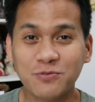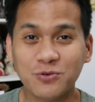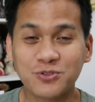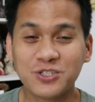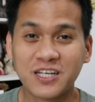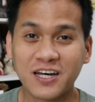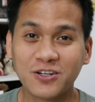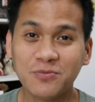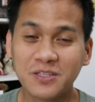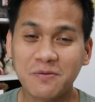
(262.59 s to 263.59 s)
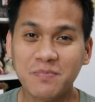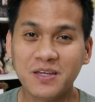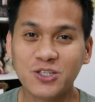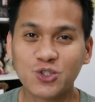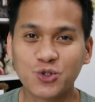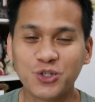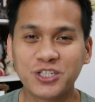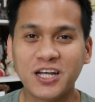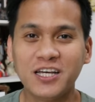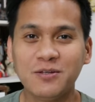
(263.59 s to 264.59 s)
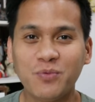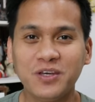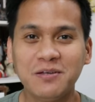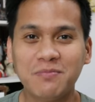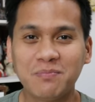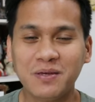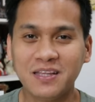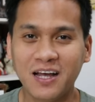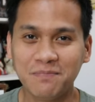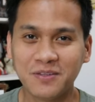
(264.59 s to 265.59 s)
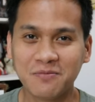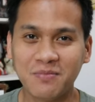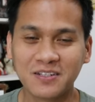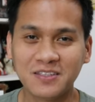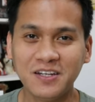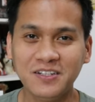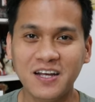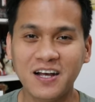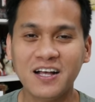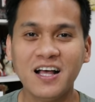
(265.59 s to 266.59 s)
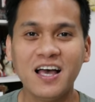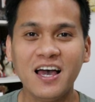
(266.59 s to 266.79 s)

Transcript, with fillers: food sa room temperature dahil pwedeng mag-build up ng bacteria